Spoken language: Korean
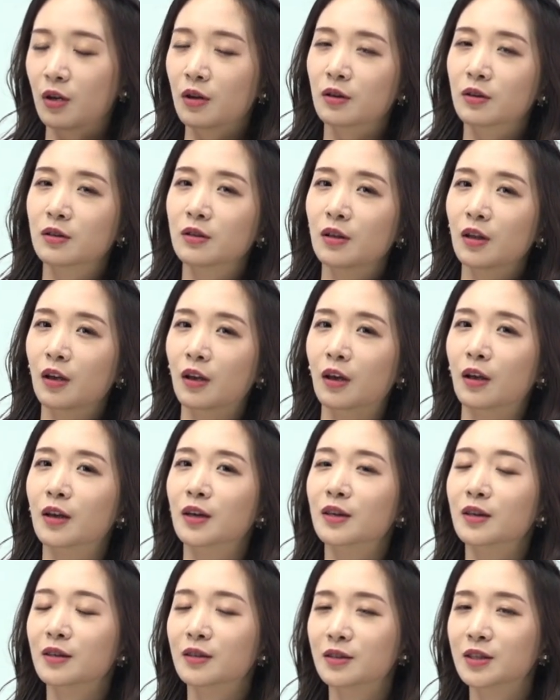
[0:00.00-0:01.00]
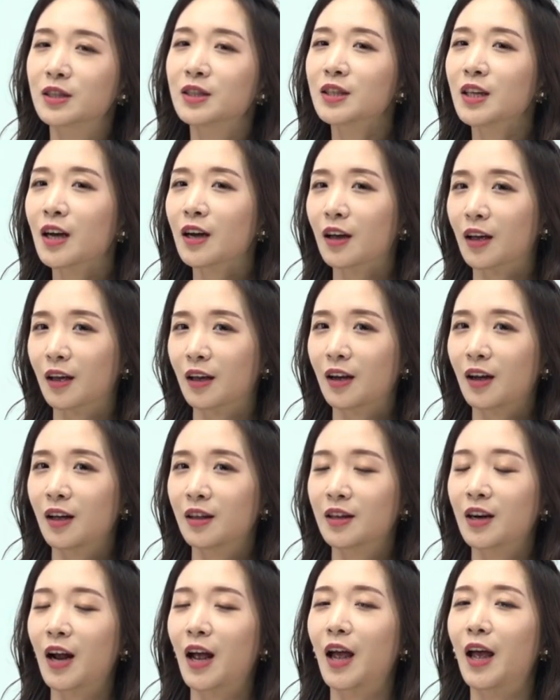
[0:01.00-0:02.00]
근데 그냥 애가
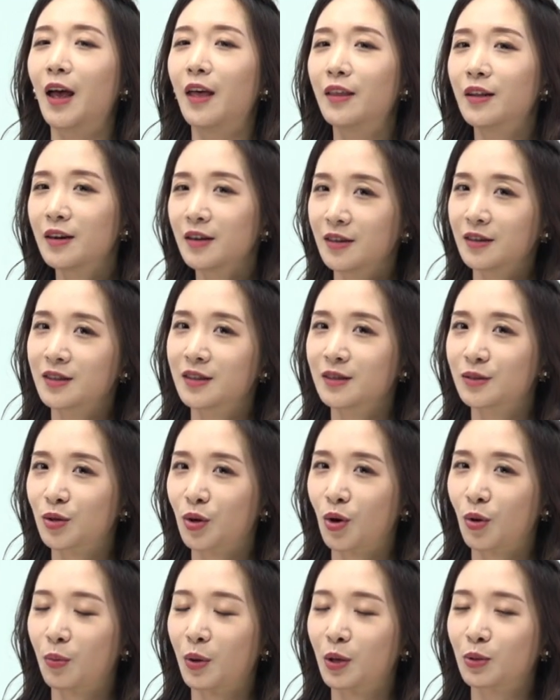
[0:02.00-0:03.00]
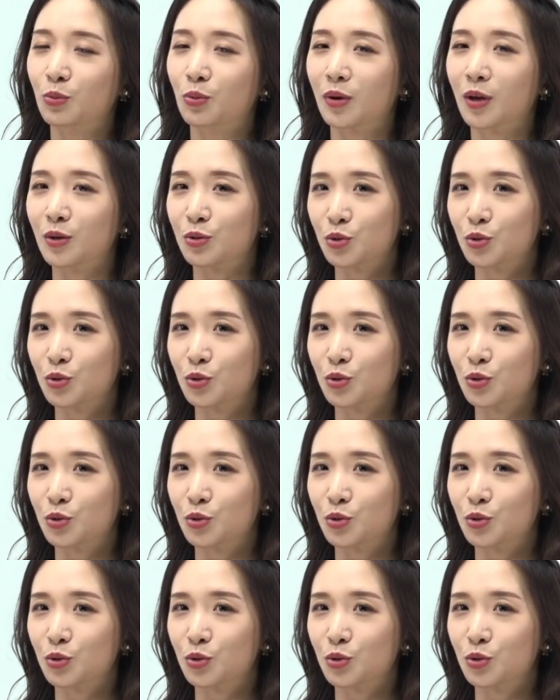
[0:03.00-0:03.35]
아니라 애늙은이처럼 행동해.